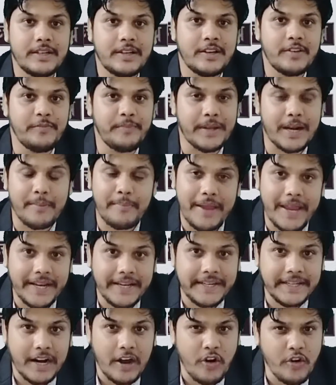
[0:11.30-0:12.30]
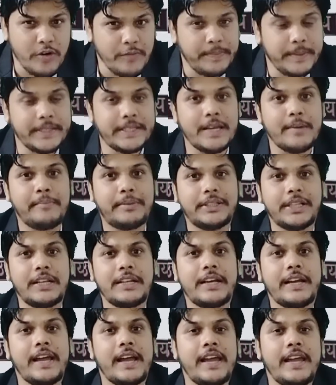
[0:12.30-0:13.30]
मेरा बैकग्राउंड पीछे
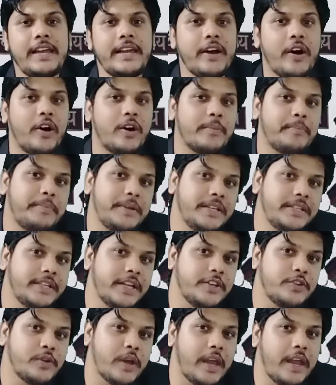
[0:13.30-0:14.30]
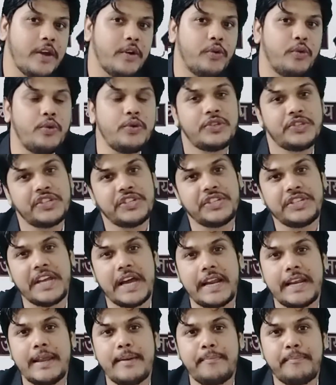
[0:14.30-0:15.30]
बदल गया है और पीछे जो है उच्च
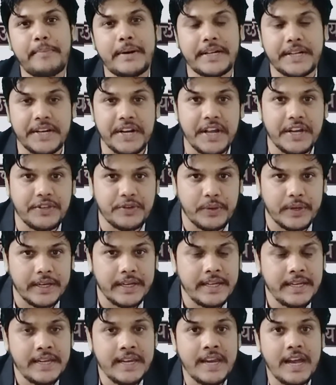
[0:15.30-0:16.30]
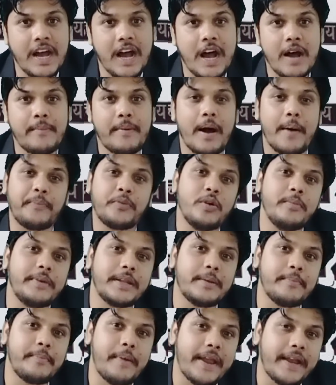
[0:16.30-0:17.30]
न्यायालय पटना जो है अब आपको
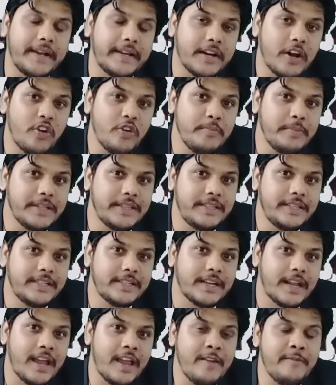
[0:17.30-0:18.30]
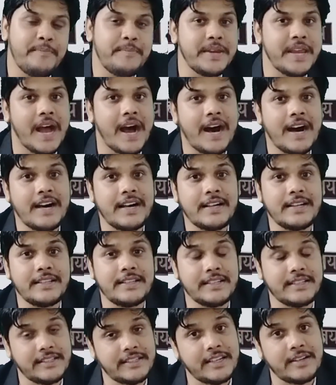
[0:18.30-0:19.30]
मेरे बैकग्राउंड में दिख रहा है बिहार
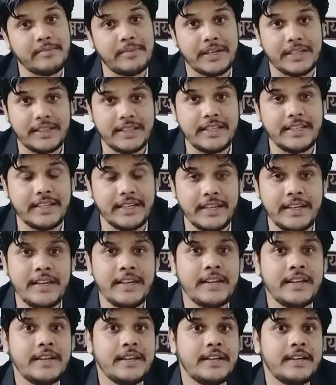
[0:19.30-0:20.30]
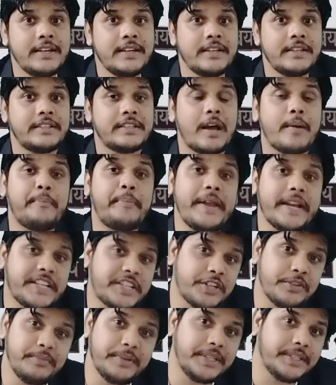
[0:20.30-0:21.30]
शिक्षक भर्ती के सापेक्ष में